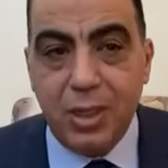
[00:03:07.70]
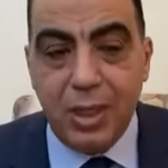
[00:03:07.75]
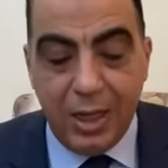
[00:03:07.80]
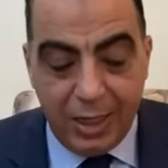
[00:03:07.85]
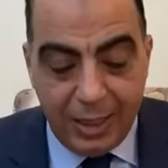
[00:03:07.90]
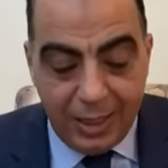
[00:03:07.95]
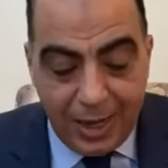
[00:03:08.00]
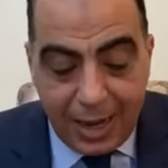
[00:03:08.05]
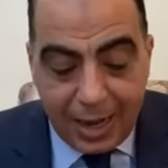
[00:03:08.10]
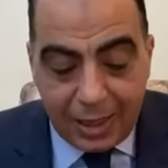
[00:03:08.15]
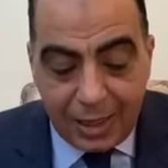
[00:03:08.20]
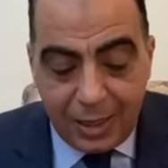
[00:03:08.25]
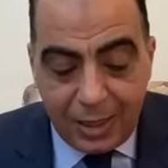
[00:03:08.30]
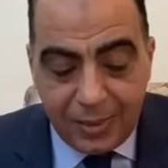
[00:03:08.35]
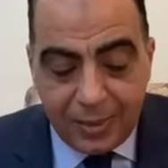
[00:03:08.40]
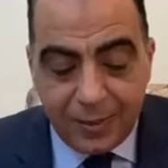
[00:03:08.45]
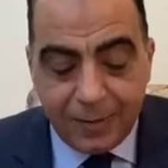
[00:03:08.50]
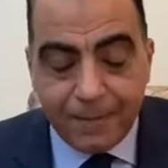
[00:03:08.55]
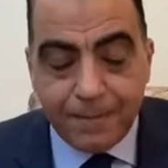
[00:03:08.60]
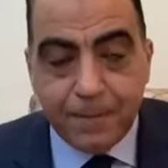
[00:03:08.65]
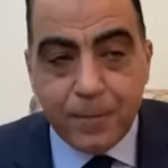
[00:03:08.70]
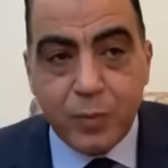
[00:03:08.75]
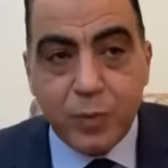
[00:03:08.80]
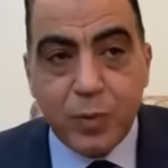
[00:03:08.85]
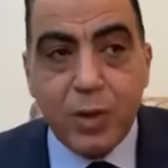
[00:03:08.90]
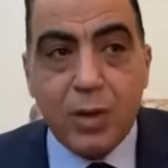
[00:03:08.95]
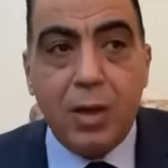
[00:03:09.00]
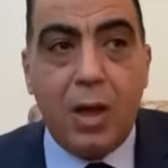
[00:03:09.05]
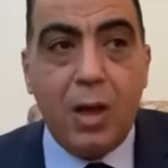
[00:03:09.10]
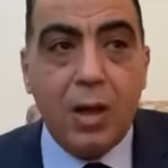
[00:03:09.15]
لكن
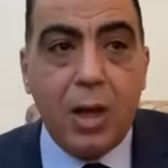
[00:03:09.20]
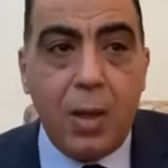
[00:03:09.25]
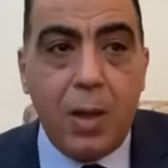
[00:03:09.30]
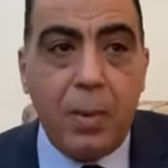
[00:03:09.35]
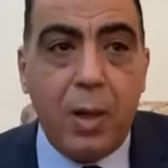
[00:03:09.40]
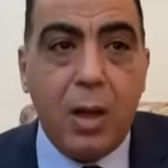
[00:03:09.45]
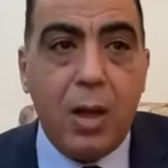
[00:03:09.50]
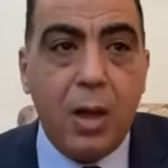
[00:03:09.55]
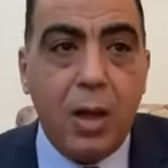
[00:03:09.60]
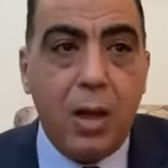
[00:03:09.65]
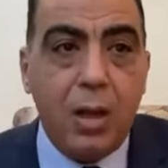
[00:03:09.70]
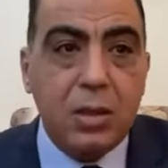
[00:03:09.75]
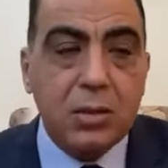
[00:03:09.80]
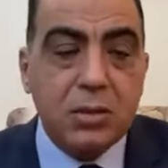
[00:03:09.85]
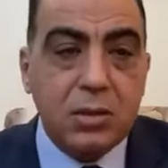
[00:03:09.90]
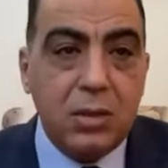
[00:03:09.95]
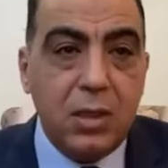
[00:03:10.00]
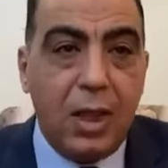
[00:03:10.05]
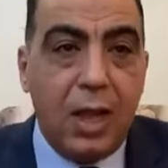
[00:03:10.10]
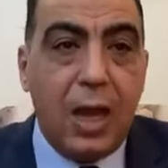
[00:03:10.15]
كهربا خلاص